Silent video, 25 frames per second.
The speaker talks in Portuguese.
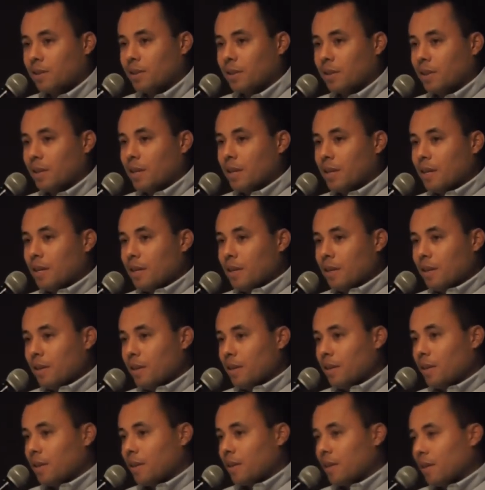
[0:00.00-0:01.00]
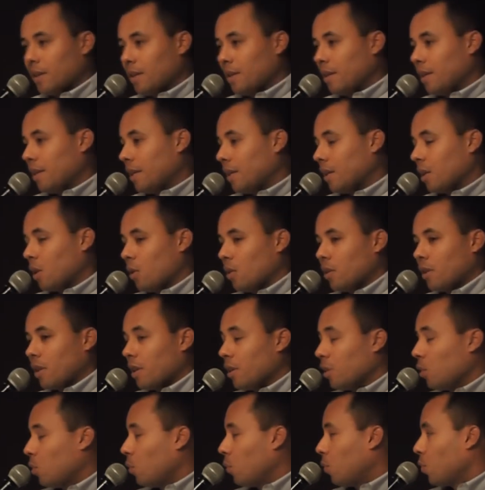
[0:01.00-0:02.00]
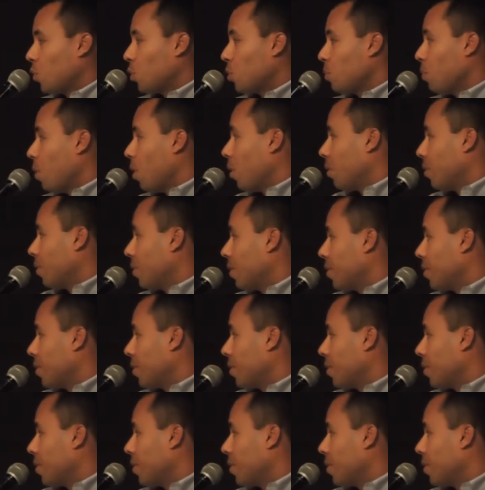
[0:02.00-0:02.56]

O comandante do Botafogo ressaltou